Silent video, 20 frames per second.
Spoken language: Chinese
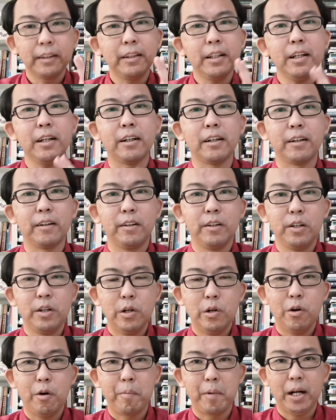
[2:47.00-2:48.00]
第二，
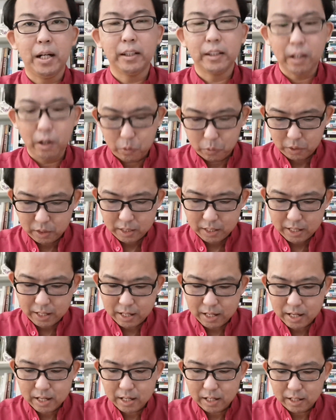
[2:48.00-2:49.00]
我们看到
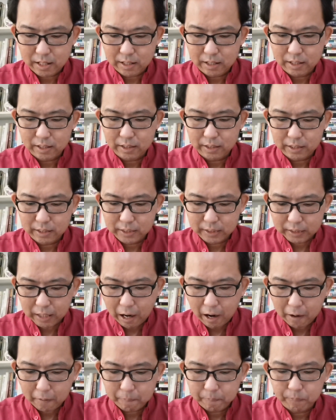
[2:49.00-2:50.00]
以利
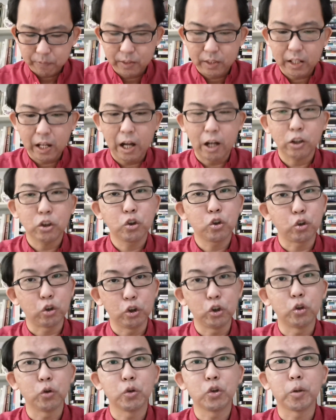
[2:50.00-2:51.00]
沙他
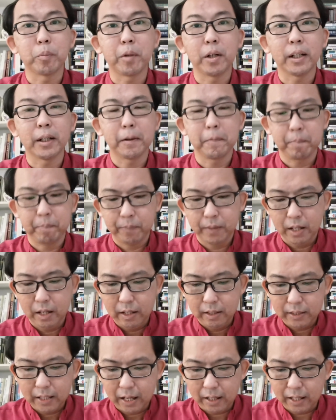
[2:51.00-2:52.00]
寻求什么呢？
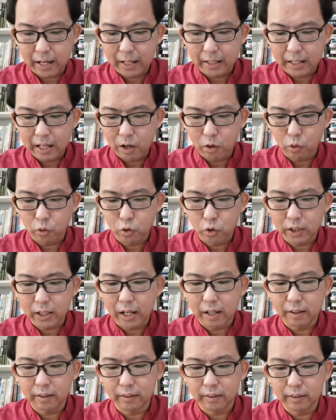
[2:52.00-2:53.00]
当来到约
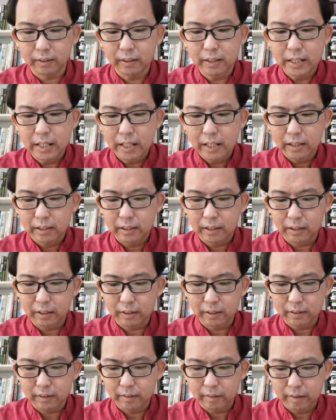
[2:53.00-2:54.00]
旦河
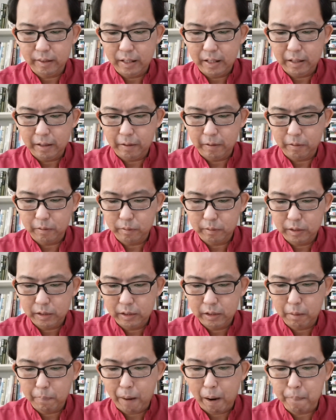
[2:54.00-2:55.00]
的呃
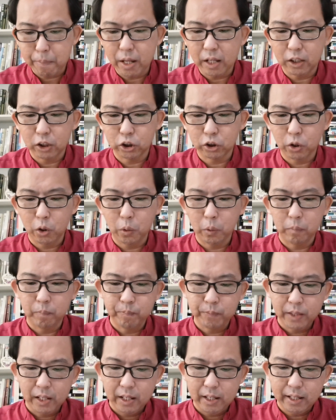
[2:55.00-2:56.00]
的旁边的时候，
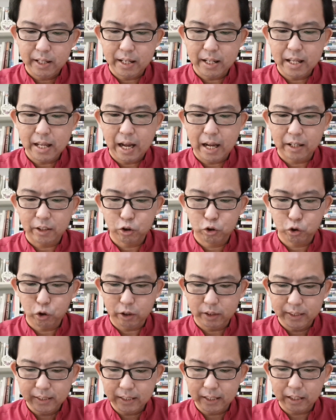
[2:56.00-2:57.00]
以利亚
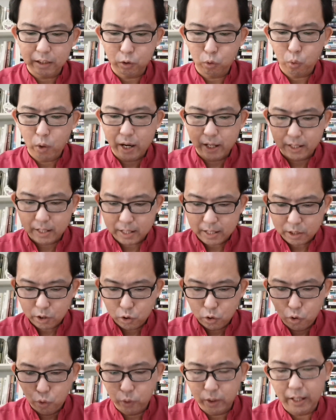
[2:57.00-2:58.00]
卷起他的外
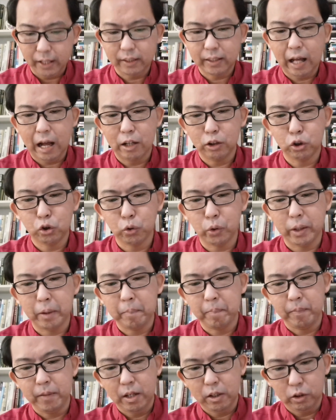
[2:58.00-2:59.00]
衣用来打水，
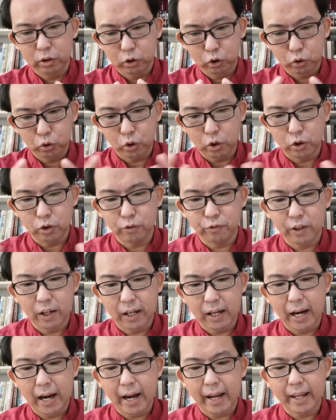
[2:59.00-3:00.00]
水就
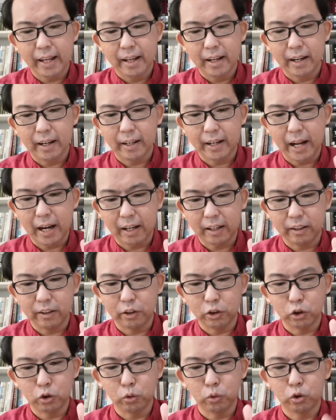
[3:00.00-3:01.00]
分开啊，两个
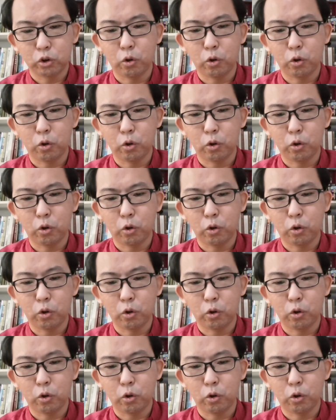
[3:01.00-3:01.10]
人就